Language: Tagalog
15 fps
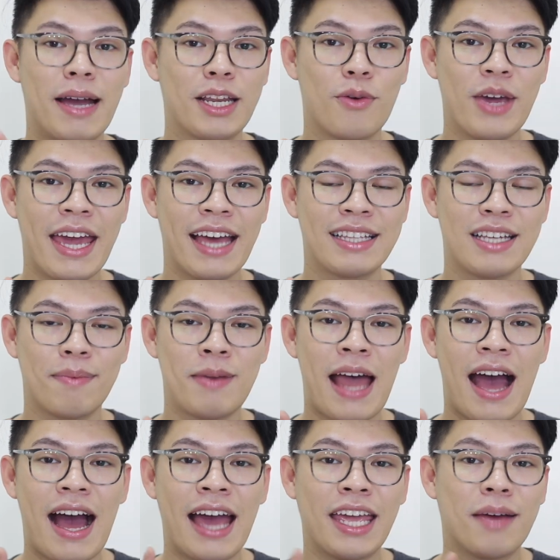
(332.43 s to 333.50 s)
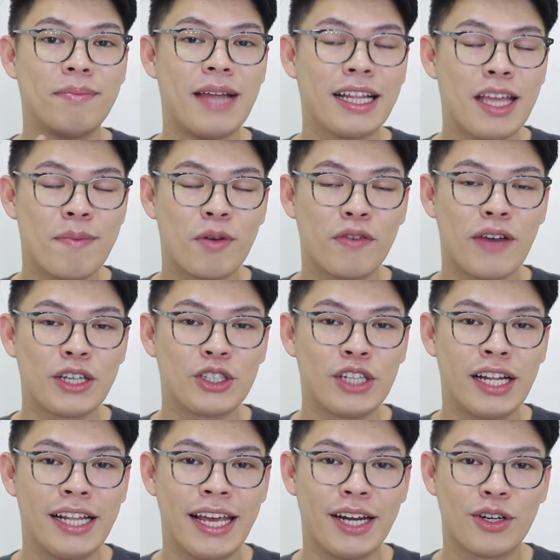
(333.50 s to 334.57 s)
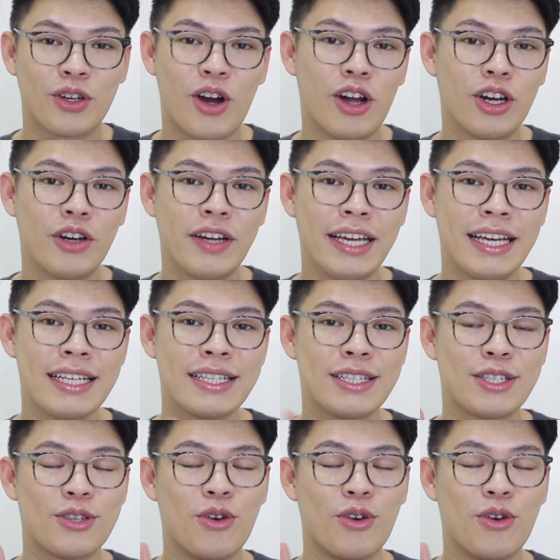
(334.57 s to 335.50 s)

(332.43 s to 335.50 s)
By the way, heads up lang, I am not a professional hair colorist,